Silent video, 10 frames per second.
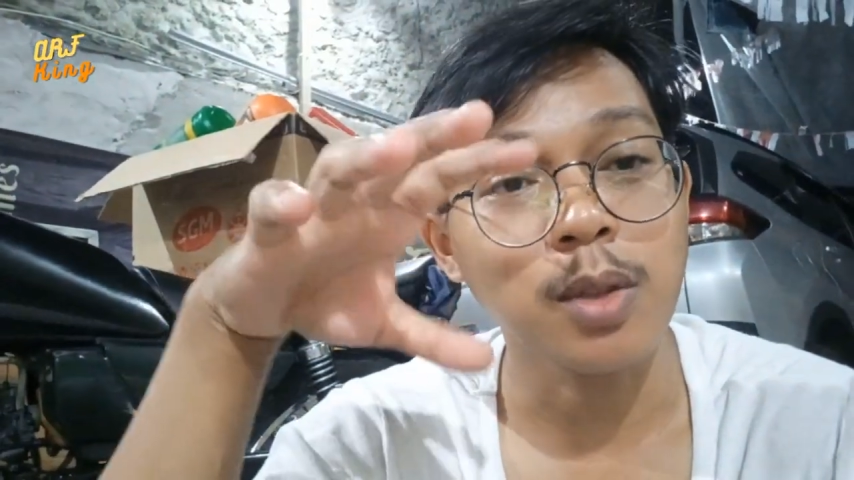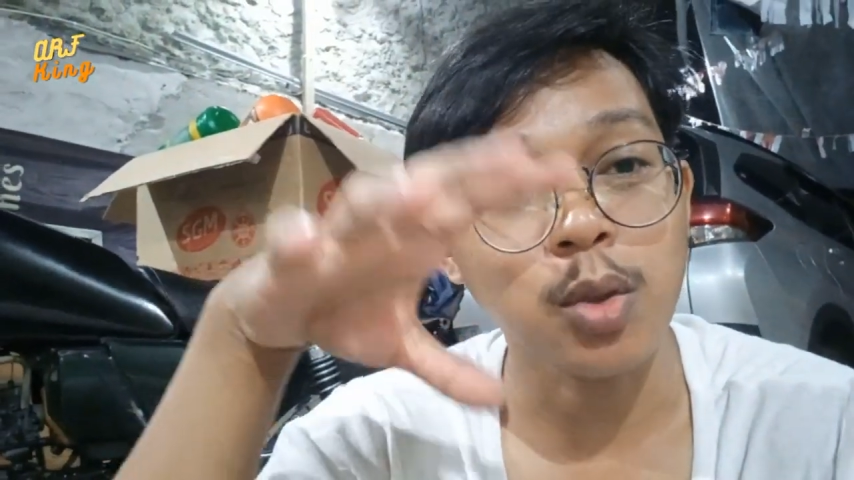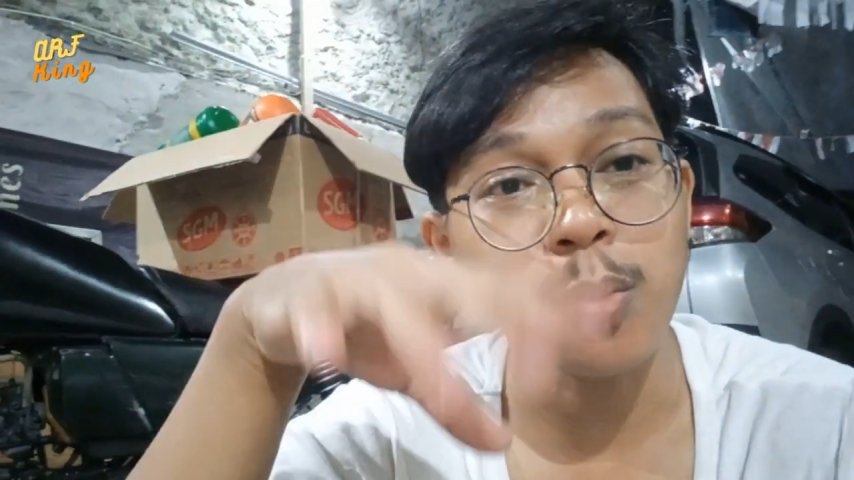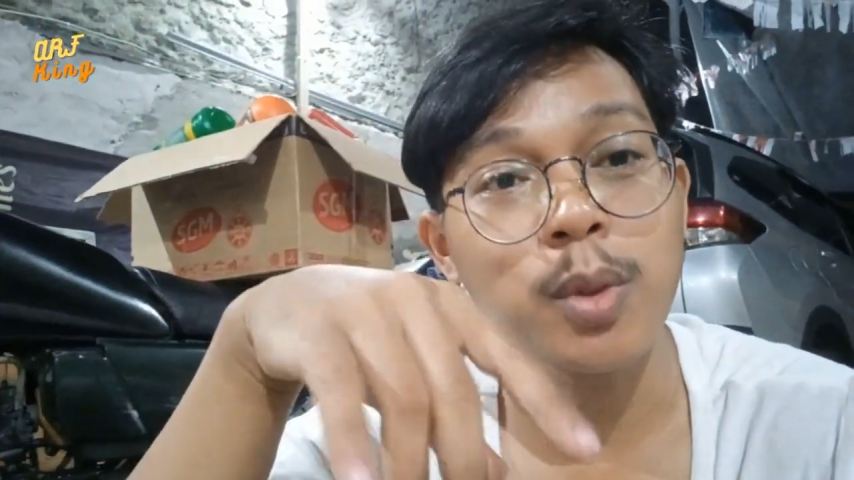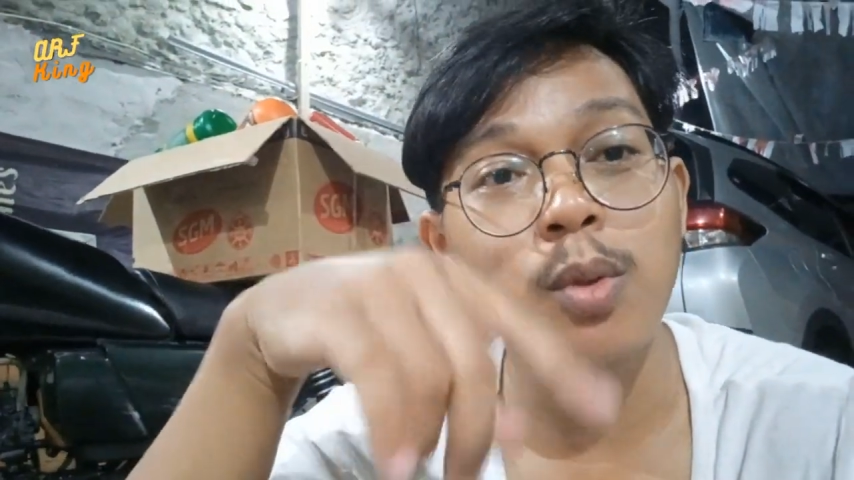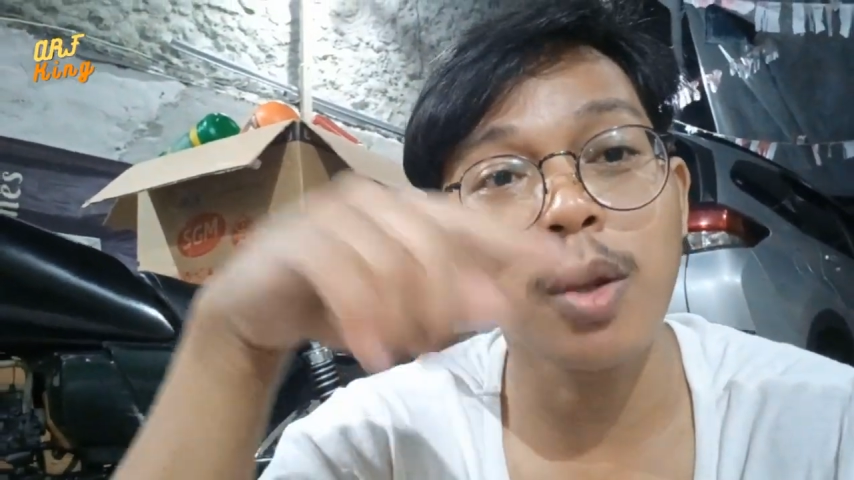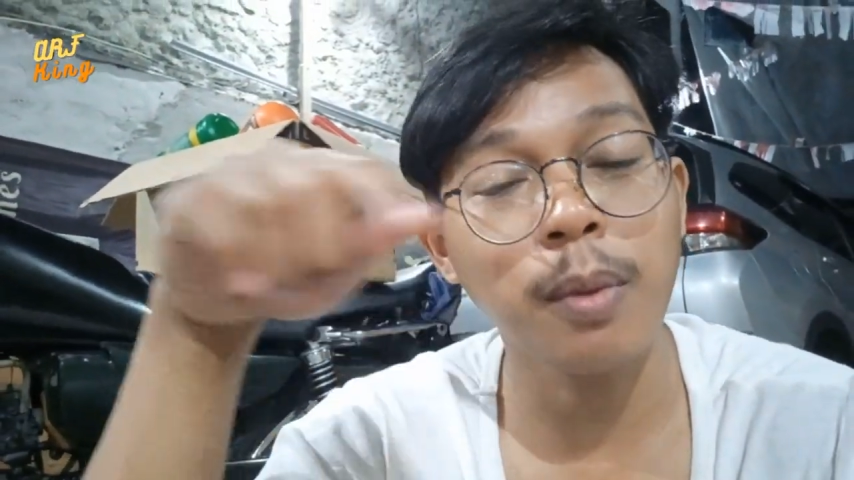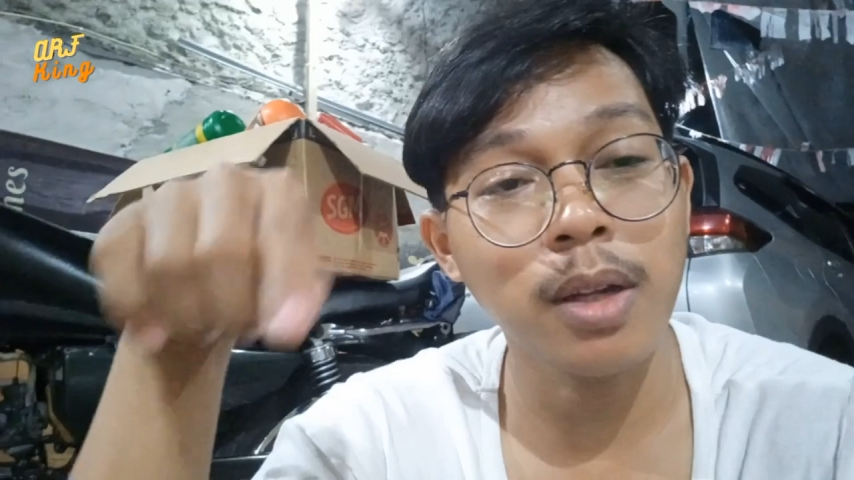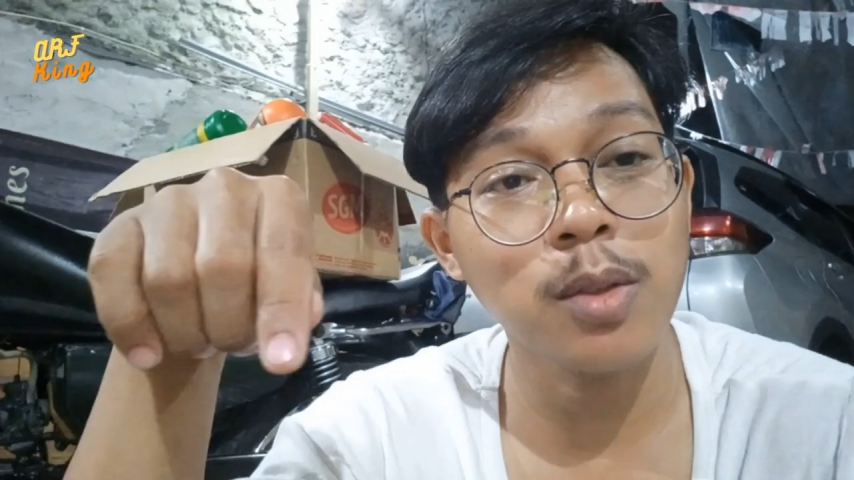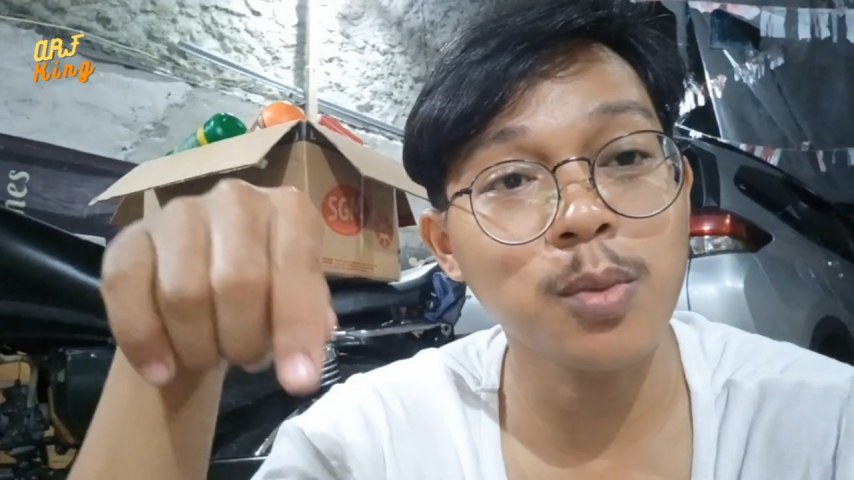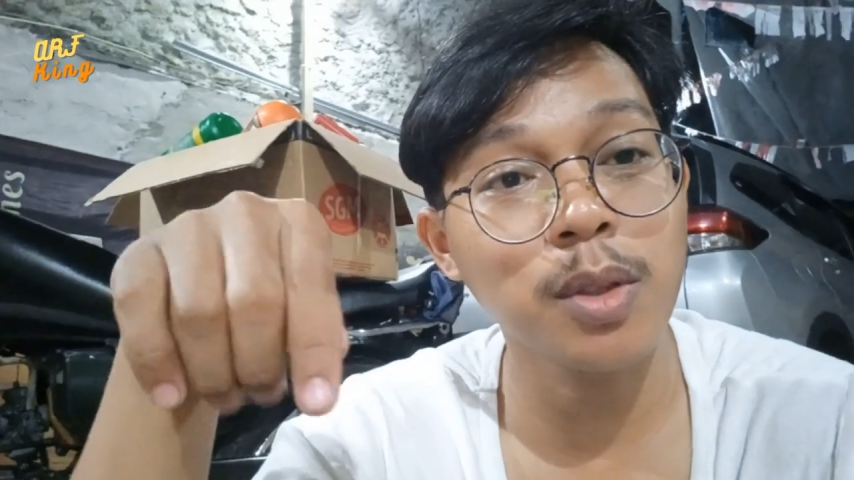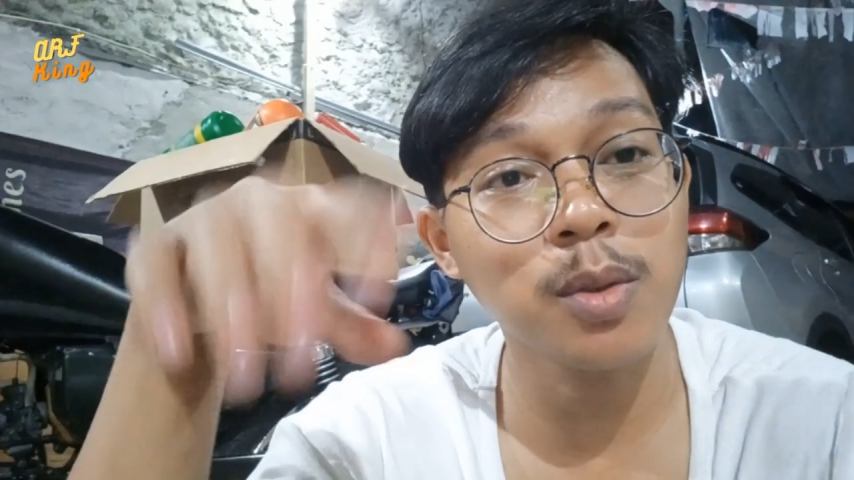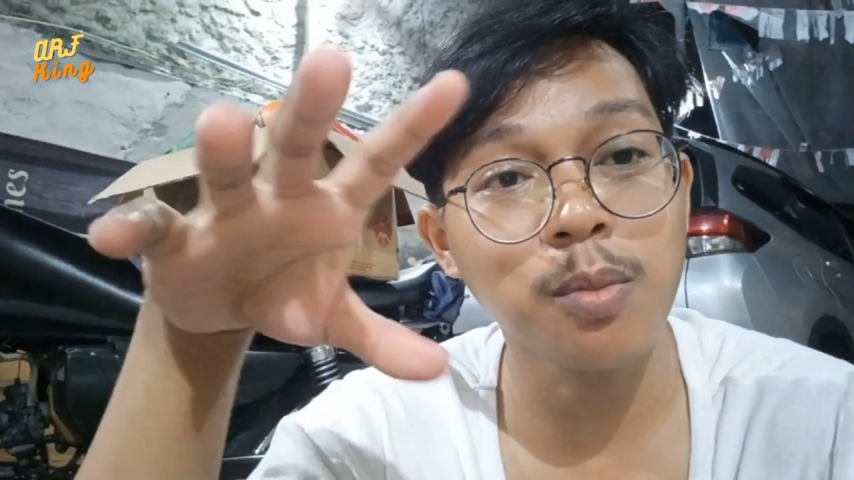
satu minggu 800 mili itu